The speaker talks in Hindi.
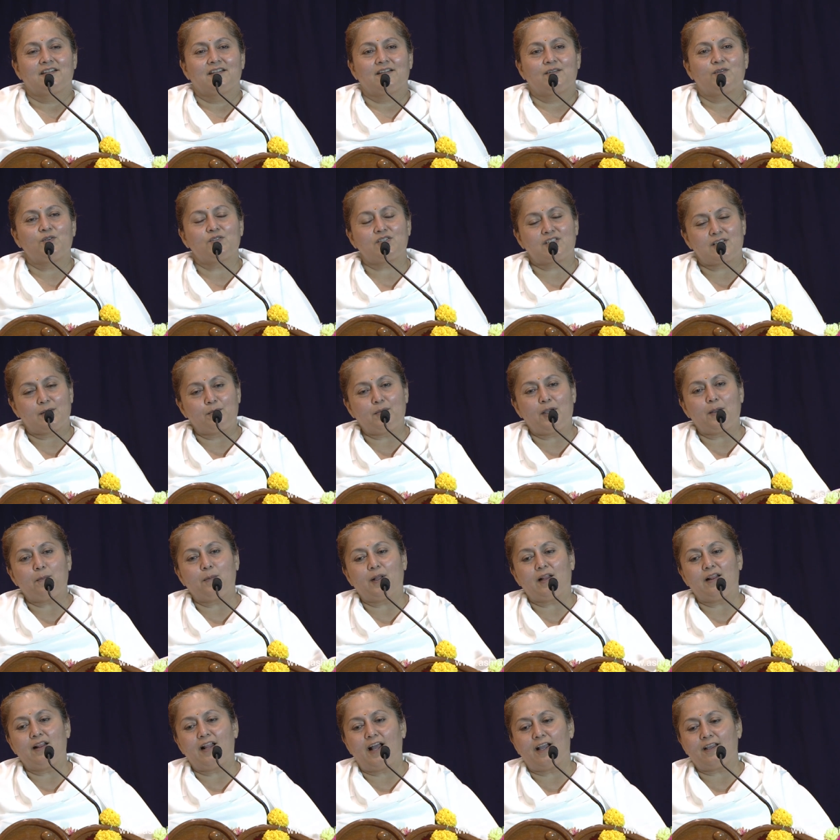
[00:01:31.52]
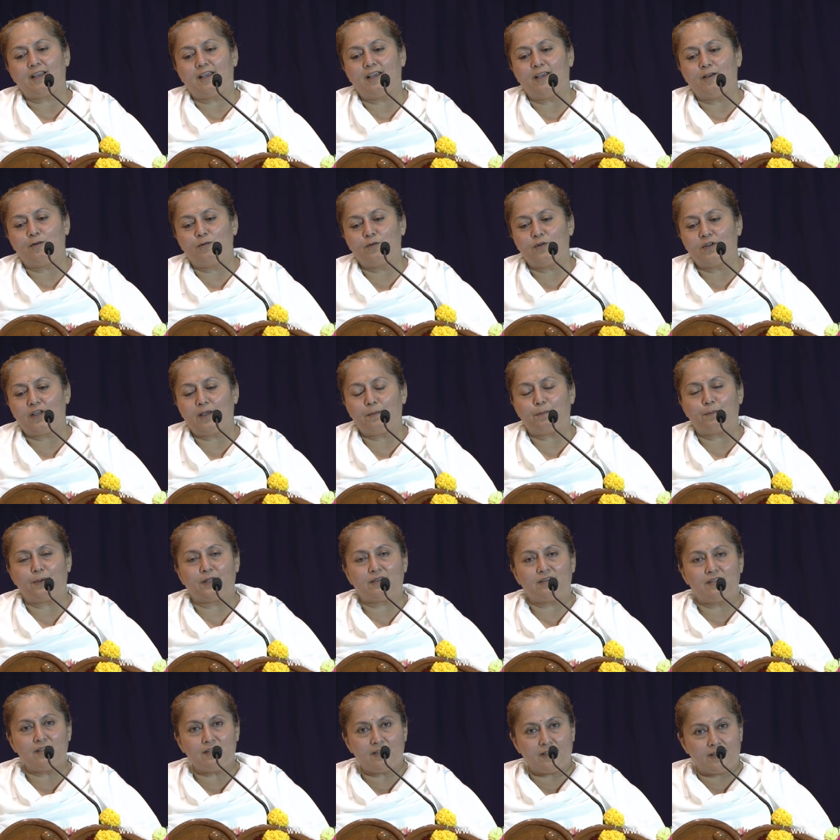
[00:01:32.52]
कुछ समय बदला के उनके
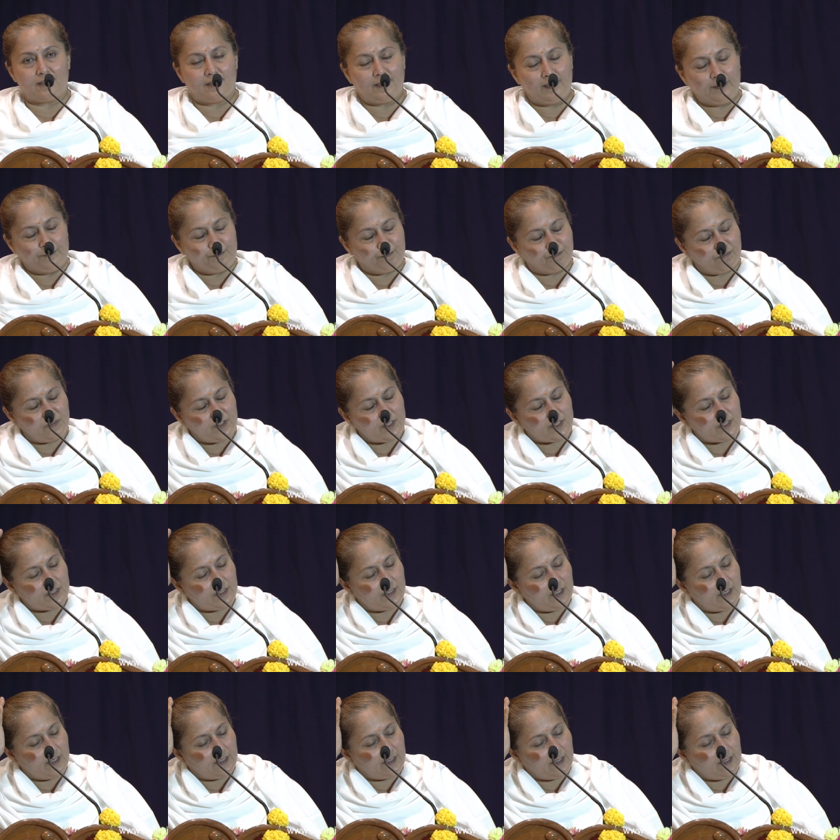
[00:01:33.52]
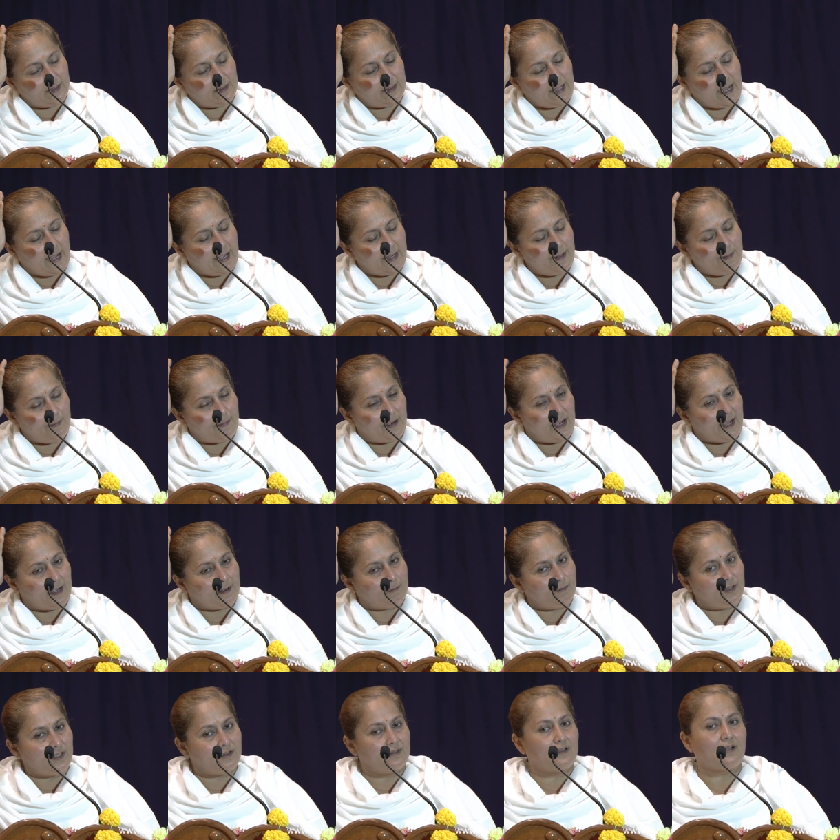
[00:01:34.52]
पति के सिर के दाएं
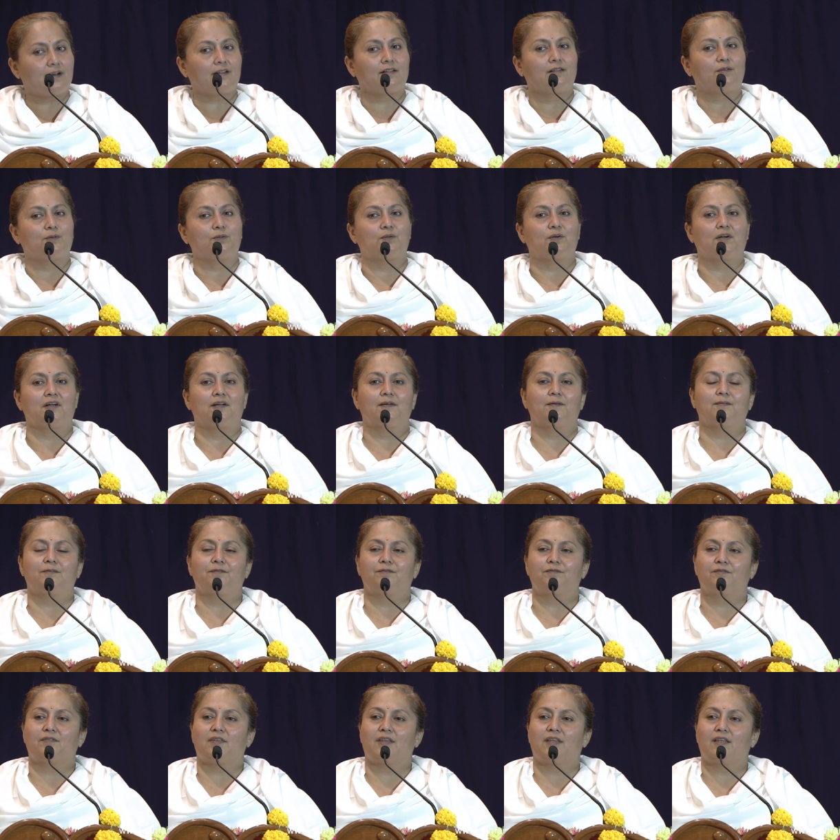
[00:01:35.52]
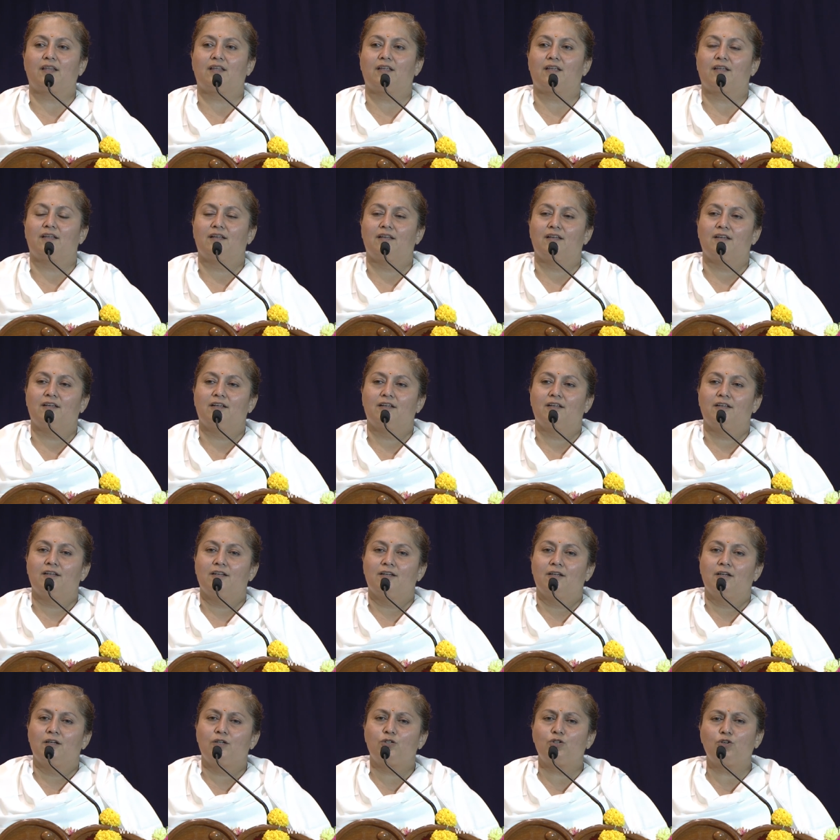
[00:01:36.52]
भाग में दर्द हुआ
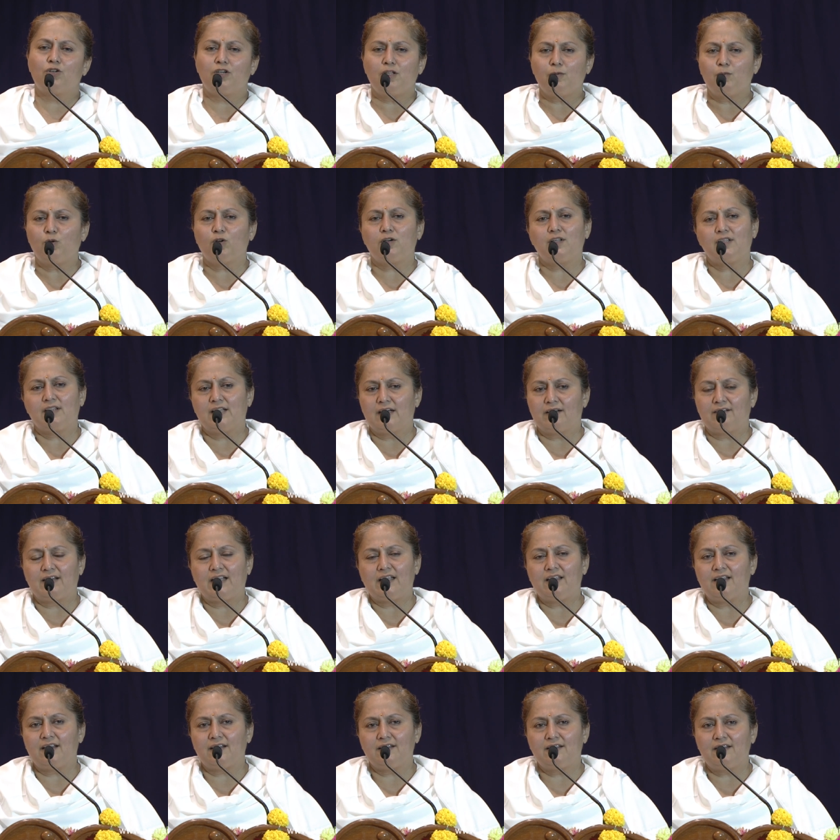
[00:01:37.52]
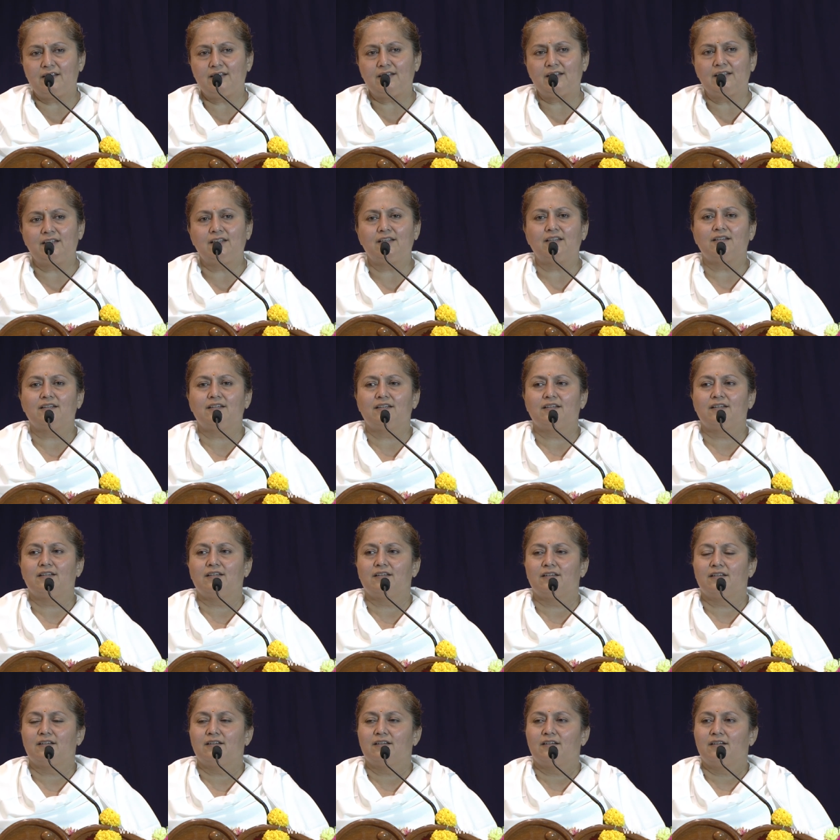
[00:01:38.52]
छोटी मोटी दवाइयाँ दी गई
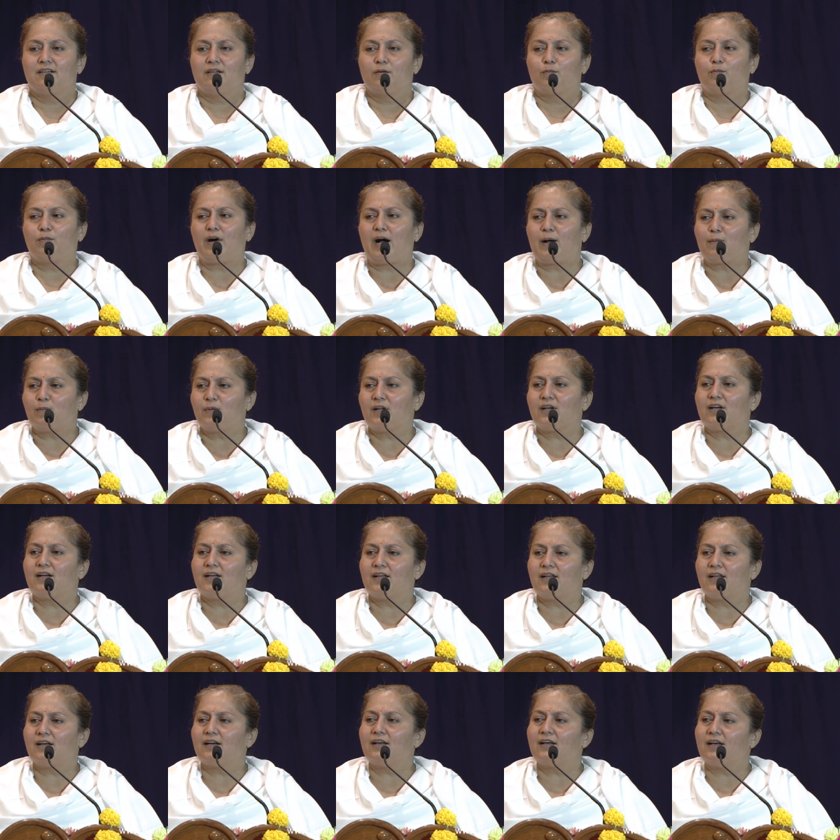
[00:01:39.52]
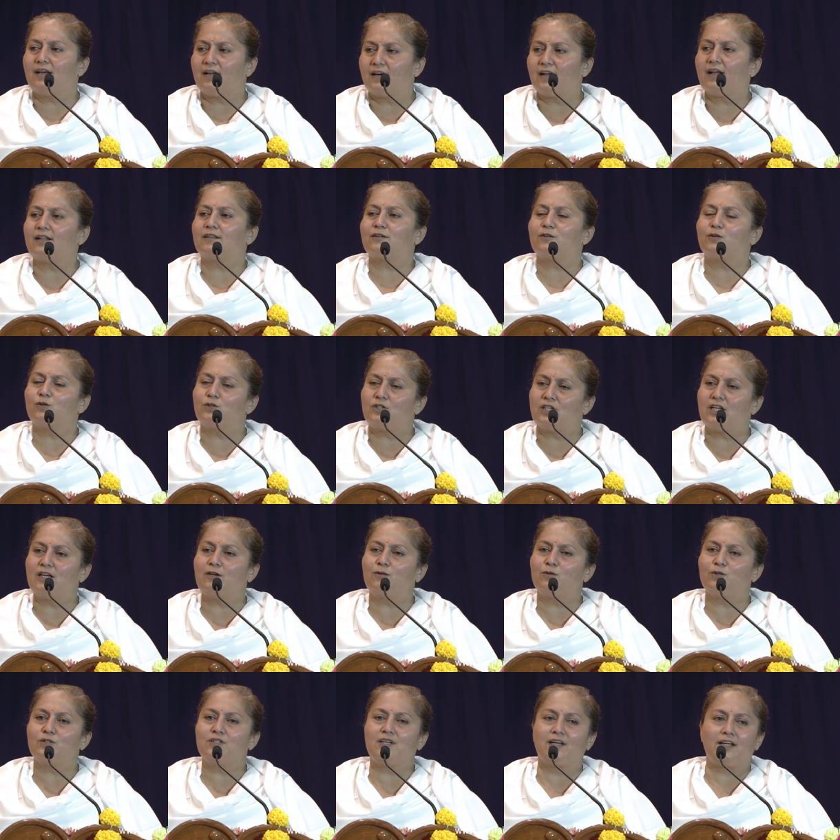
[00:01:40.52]
बाम लगाया गया रात को
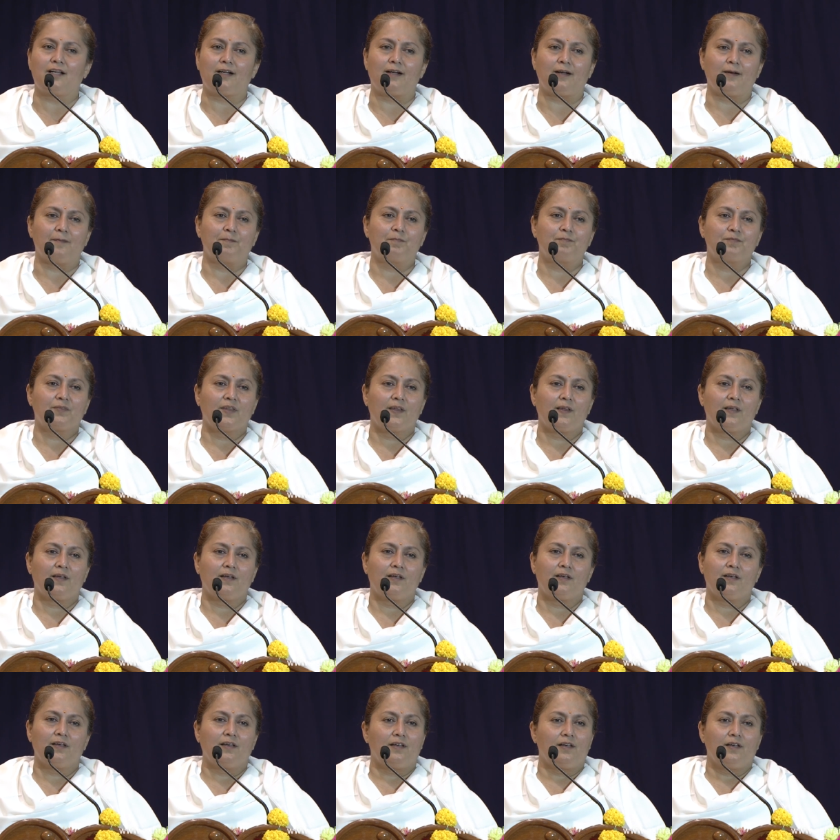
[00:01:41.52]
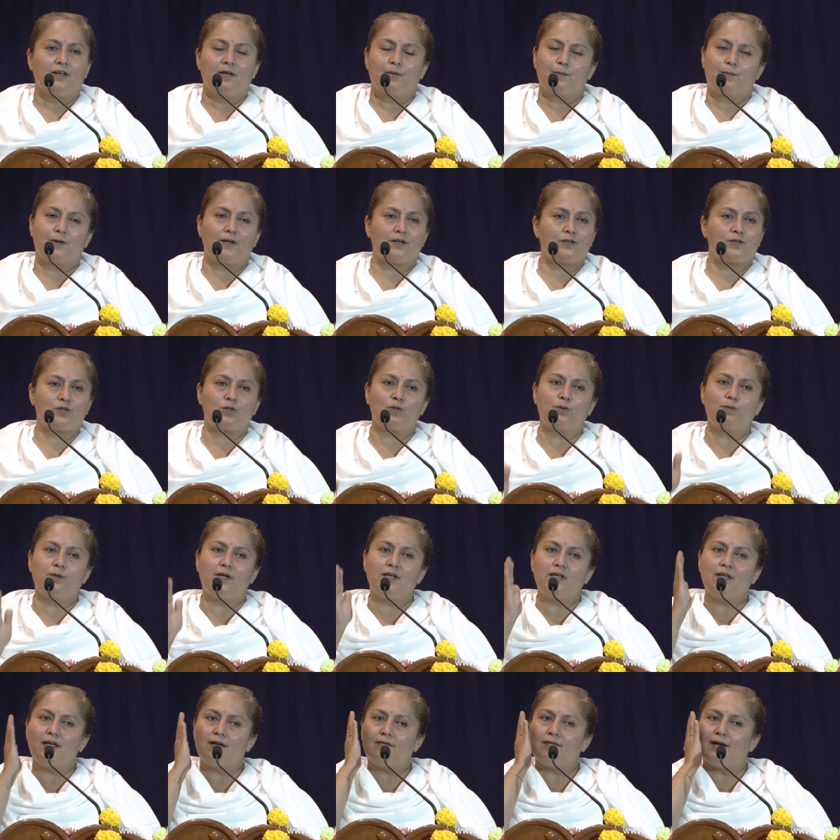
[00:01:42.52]
ठीक हो जाएगा पर
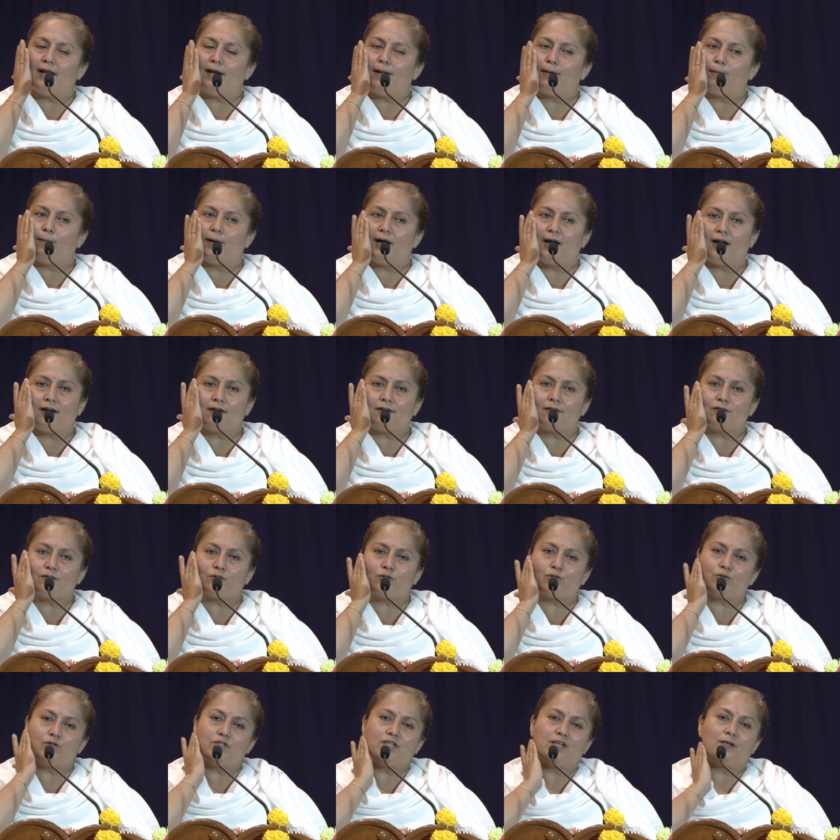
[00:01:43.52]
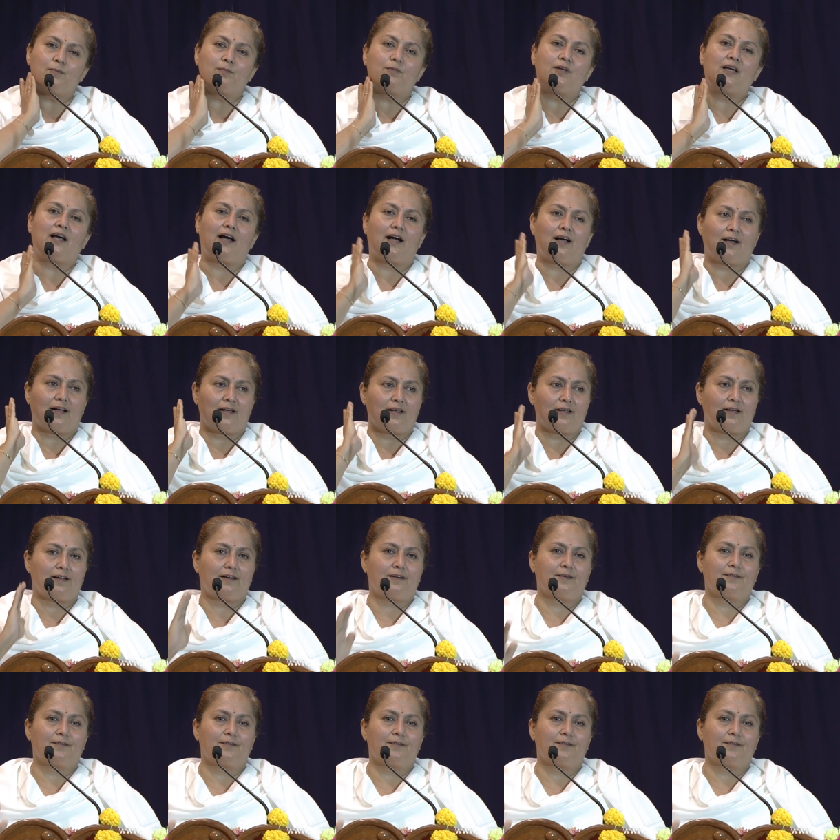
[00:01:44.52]
सुबह ये वाला भाग सुजन में आ गया